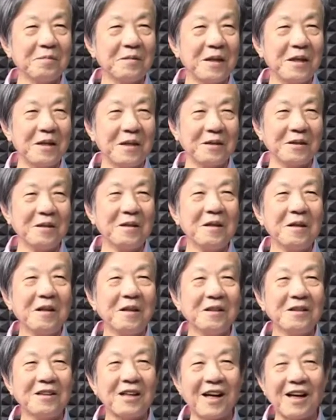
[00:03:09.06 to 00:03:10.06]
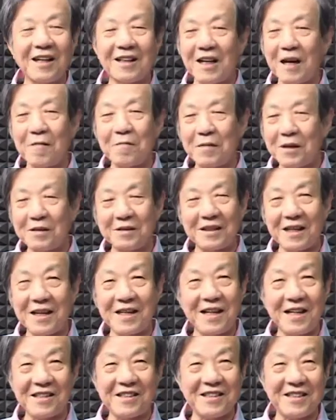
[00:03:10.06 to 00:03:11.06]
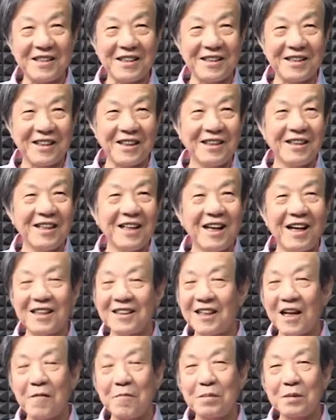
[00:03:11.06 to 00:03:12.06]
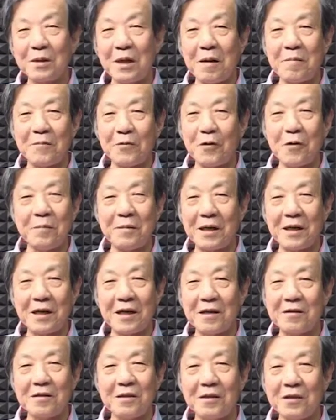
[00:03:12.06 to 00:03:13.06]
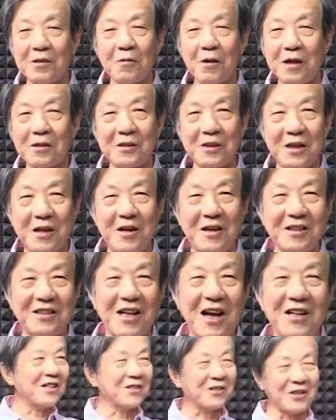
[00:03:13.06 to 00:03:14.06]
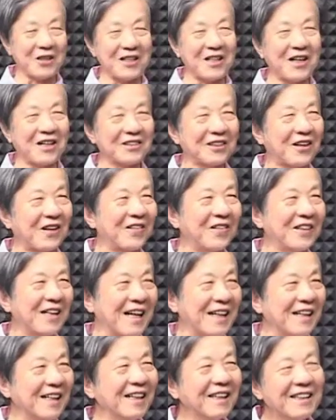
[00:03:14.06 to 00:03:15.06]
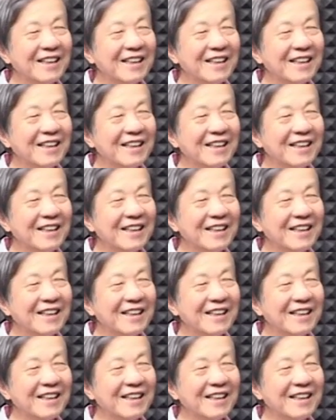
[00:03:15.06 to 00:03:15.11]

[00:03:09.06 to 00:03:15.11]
没有，大概他没有在练琴了，但是他不知道我每天放学后在学校偷练，